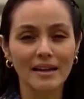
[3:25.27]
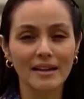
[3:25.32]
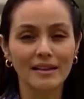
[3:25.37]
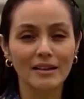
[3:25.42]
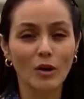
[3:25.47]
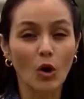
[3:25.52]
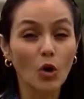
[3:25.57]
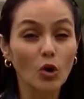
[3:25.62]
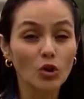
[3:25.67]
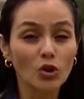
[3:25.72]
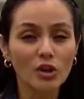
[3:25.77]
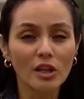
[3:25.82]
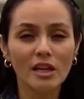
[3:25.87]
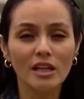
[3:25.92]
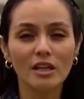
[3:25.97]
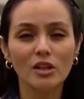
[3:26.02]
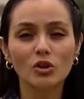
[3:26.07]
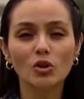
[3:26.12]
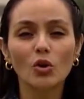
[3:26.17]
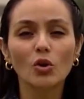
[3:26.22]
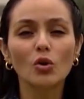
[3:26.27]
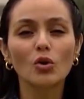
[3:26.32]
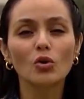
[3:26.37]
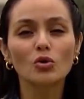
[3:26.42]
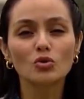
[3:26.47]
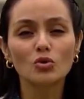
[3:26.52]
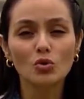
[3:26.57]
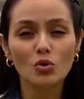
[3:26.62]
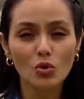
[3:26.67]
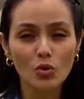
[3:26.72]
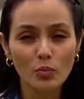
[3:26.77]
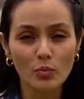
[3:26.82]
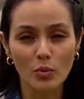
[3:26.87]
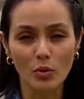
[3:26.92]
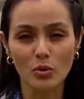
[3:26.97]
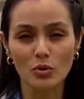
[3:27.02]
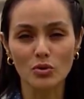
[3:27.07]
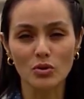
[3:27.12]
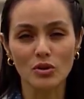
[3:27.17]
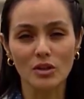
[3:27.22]
que contiene todos los
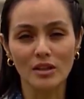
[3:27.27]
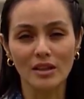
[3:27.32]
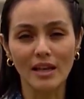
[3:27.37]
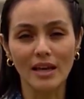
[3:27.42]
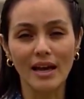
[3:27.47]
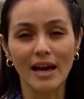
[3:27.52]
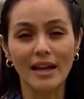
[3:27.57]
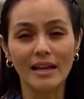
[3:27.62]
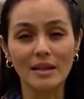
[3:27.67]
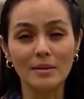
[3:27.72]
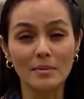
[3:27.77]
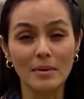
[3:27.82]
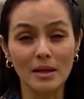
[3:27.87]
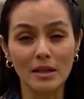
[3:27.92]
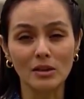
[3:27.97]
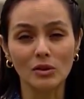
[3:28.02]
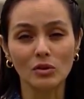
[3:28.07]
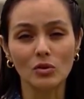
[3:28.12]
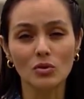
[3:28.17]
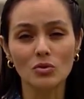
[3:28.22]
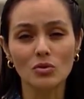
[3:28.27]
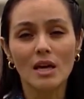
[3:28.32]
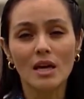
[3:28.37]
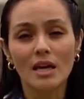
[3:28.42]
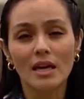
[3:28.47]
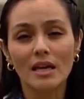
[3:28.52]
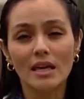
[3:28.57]
grupos de alimentos